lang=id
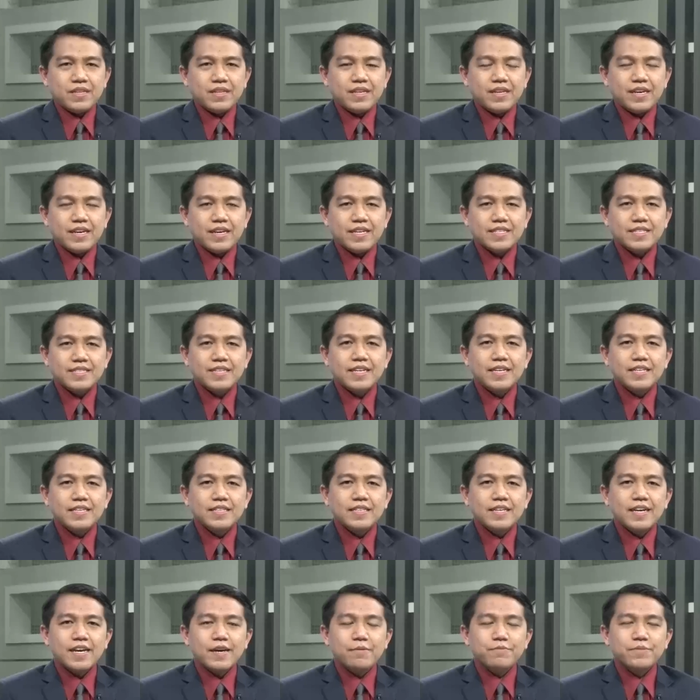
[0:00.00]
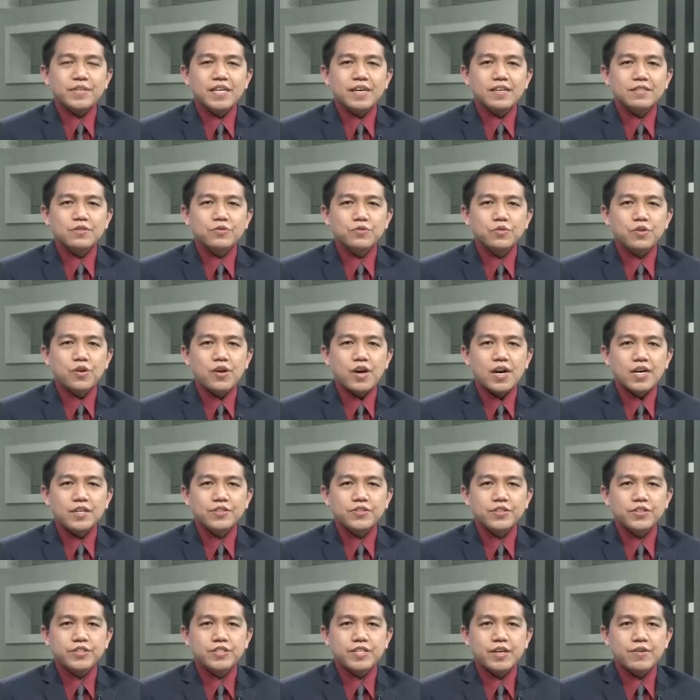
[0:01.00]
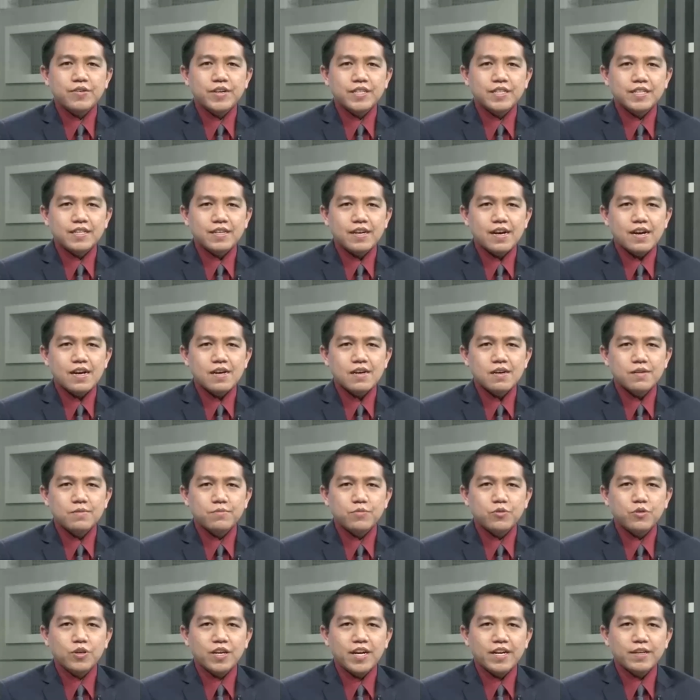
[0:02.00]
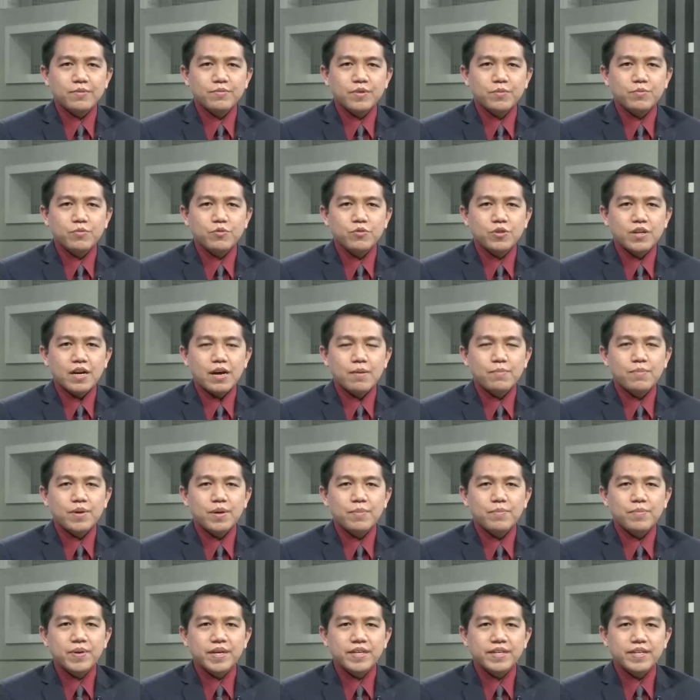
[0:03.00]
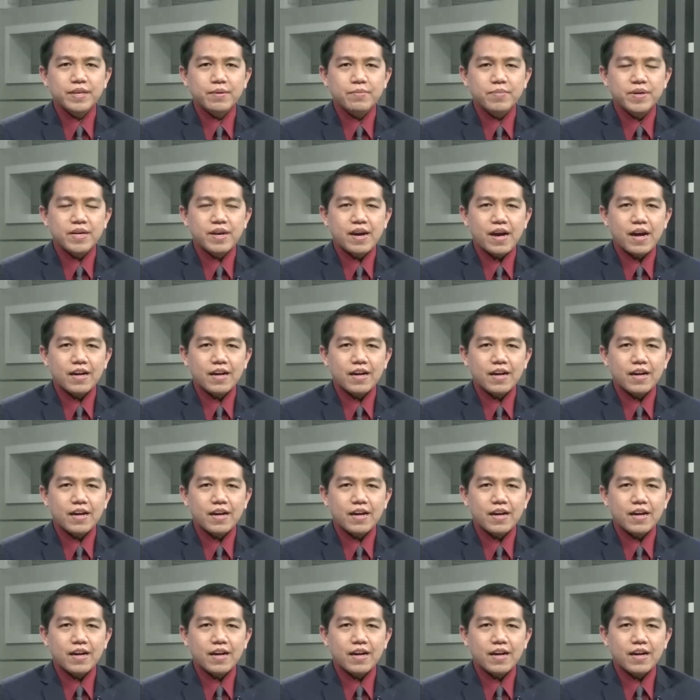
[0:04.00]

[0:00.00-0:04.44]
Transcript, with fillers: SDIT MTA Sukoharjo, Jawa Tengah mulai membuka PPDB